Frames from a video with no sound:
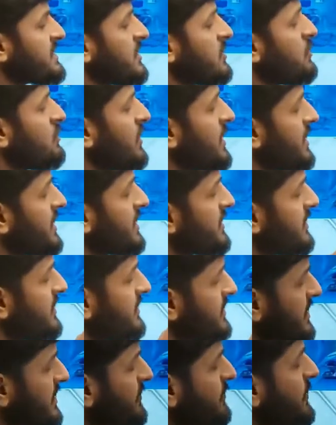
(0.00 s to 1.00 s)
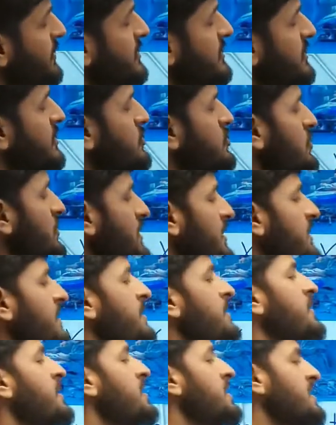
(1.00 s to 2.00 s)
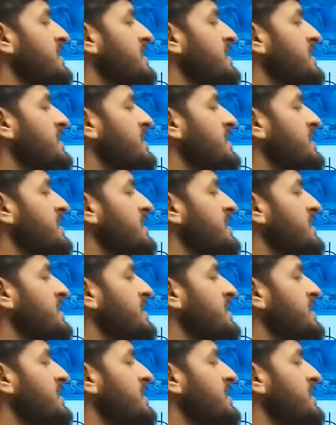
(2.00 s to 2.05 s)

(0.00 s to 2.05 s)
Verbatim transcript: ऐसा हुआ है कि ये व्यक्ति जो हैं